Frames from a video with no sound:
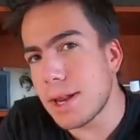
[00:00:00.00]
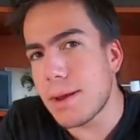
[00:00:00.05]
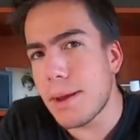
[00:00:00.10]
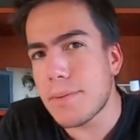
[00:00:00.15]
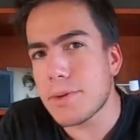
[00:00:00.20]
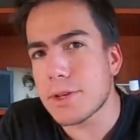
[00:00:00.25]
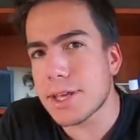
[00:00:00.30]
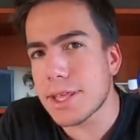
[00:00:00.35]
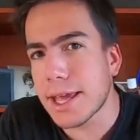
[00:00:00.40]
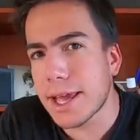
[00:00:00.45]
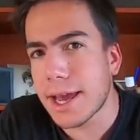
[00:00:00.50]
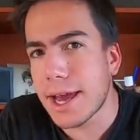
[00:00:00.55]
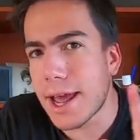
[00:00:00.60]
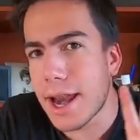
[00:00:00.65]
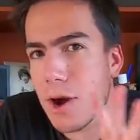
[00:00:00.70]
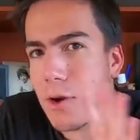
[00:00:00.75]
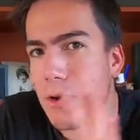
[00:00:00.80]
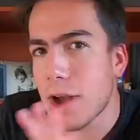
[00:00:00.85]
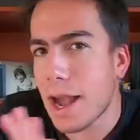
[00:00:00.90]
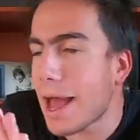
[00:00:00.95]
le vamos a
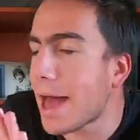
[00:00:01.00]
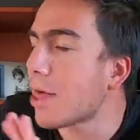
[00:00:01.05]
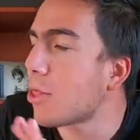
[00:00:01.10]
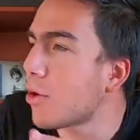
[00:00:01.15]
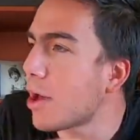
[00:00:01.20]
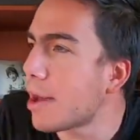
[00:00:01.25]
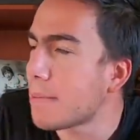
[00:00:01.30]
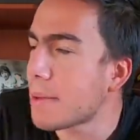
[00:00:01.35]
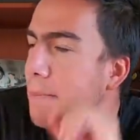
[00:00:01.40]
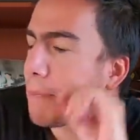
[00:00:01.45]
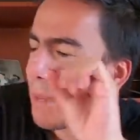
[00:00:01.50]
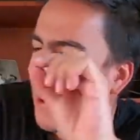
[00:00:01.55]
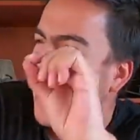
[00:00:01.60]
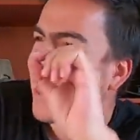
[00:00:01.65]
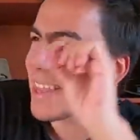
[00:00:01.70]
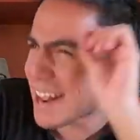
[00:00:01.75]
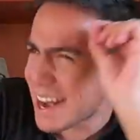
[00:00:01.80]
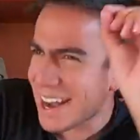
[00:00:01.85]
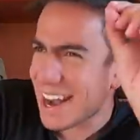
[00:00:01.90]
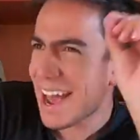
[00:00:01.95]
dejar a un lado a mi
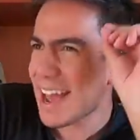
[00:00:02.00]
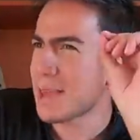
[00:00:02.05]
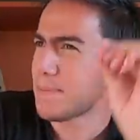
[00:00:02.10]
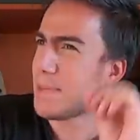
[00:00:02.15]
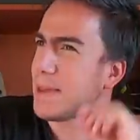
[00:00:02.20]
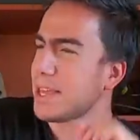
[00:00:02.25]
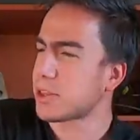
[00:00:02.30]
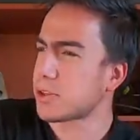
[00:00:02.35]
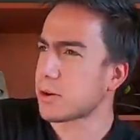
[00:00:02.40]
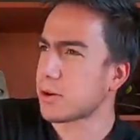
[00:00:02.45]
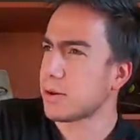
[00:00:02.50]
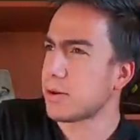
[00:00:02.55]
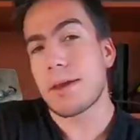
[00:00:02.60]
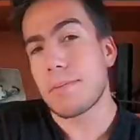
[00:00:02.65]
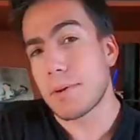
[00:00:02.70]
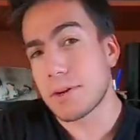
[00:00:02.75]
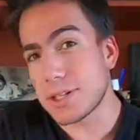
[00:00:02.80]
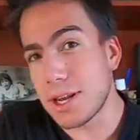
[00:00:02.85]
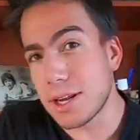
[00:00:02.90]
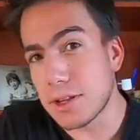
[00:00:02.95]
pana Raimito,
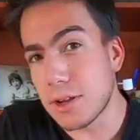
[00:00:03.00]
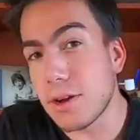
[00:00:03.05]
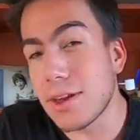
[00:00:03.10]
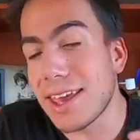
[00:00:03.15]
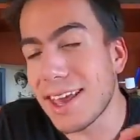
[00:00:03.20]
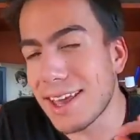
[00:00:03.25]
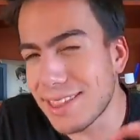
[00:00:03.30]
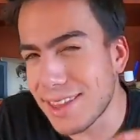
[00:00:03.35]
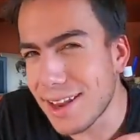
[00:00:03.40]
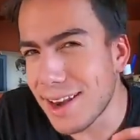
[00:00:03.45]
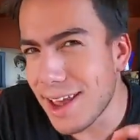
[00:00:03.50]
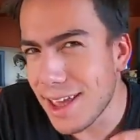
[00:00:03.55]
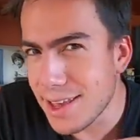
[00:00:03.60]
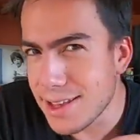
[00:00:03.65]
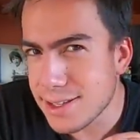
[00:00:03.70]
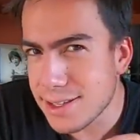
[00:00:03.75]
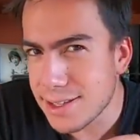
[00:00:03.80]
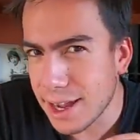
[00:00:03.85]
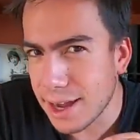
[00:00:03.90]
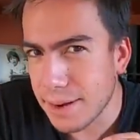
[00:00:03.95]
que por cierto ya tiene
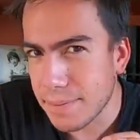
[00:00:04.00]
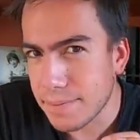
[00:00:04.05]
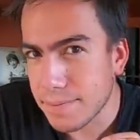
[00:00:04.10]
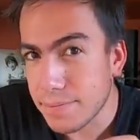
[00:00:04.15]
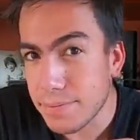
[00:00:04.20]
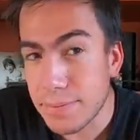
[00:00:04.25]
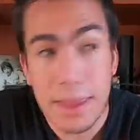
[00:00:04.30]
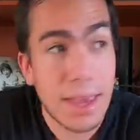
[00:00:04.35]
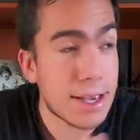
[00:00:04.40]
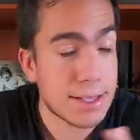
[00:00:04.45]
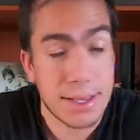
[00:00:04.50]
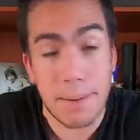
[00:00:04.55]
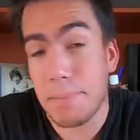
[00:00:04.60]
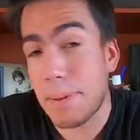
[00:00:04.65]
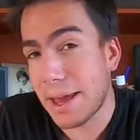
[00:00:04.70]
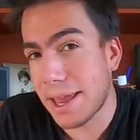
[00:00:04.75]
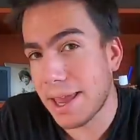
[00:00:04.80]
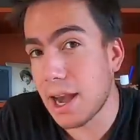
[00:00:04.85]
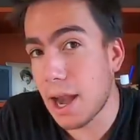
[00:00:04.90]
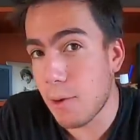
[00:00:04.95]
Instagram y hasta
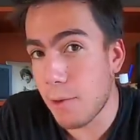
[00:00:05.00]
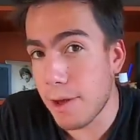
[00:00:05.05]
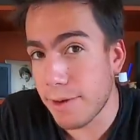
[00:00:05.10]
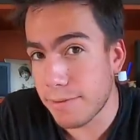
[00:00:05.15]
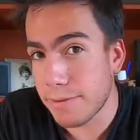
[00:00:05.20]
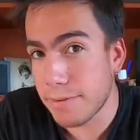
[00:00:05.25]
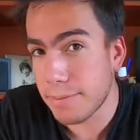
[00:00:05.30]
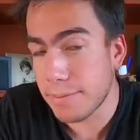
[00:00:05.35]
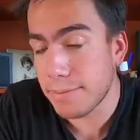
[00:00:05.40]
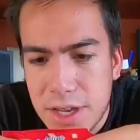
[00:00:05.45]
página web.